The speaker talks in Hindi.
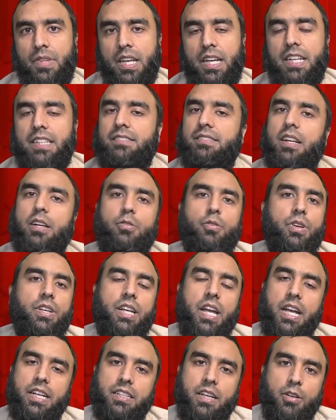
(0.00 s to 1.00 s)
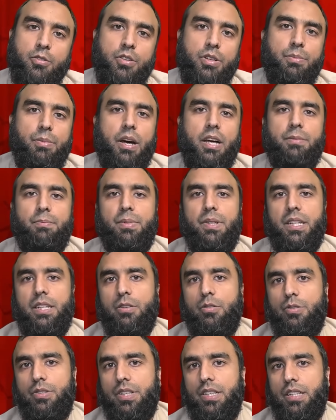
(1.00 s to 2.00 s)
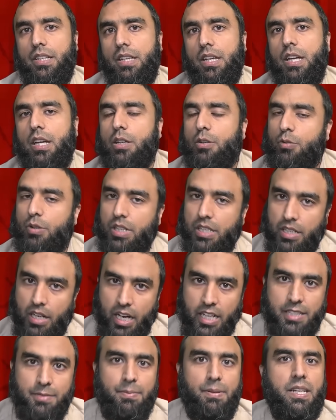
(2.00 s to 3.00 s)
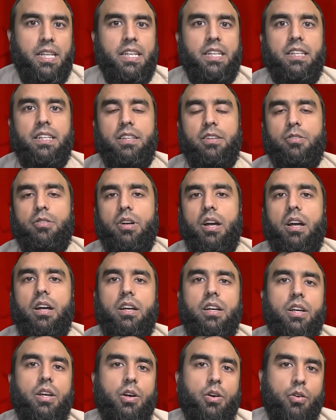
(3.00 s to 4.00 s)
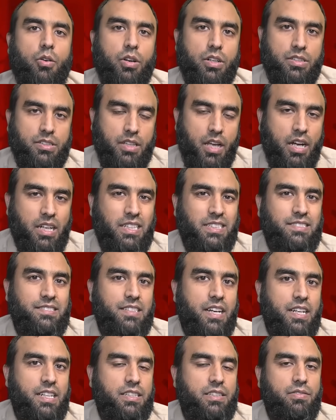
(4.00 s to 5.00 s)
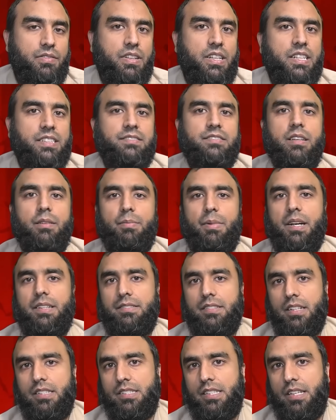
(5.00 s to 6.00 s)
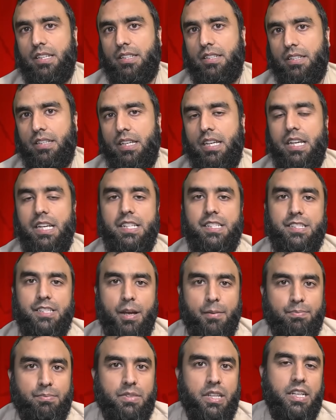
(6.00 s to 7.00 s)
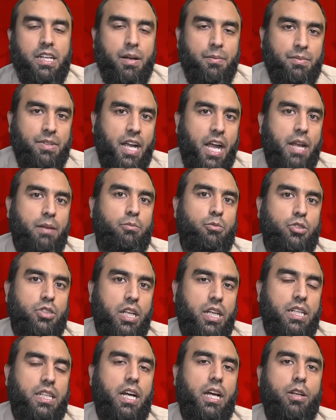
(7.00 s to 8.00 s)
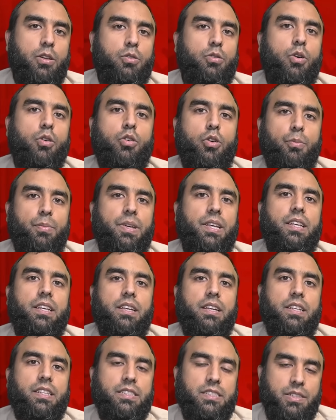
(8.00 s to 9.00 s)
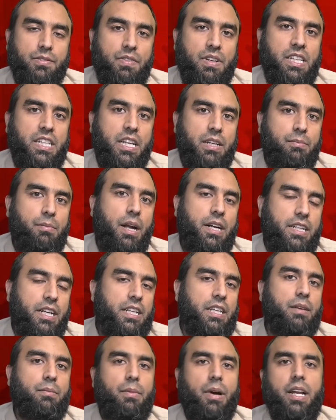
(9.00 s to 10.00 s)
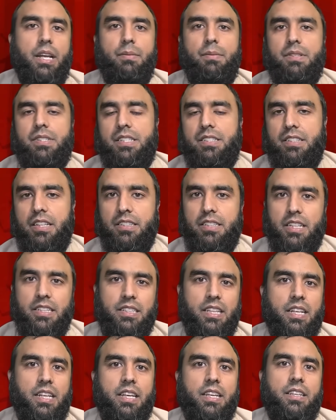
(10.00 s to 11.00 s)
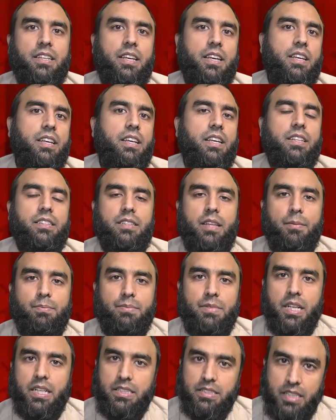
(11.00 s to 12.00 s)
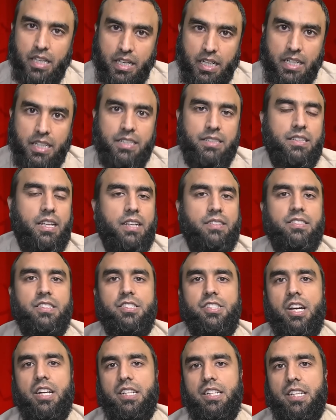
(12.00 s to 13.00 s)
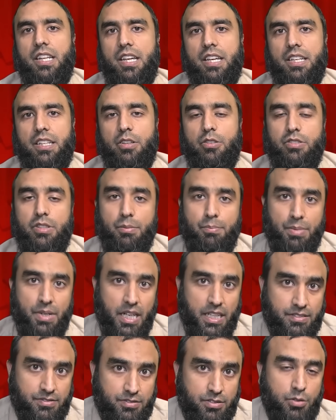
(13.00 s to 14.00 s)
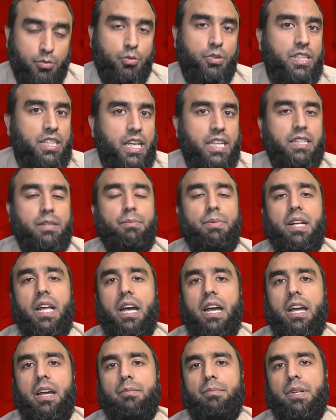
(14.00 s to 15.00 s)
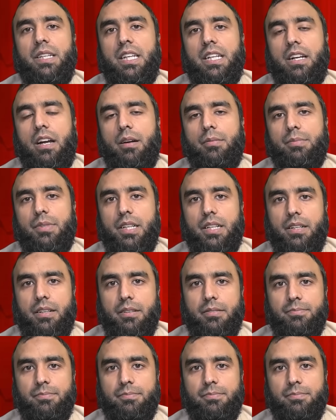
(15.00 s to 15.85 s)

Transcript: इसका कोई गैर कानूनी बात भी नहीं होगी कोई राज भी लीक नहीं होगा और ताकत सारी सिविलियंस के पास आ जाएगी जब तक हम गैर मुतल लोगों को भी सिविलियन मैटर के बारे में चीज़ें देते रहेंगे तब तक दखल अंदाजी जारी रहेगी और ये बड़ा ज़रूरी है ये बड़ा अहम है ये काम करना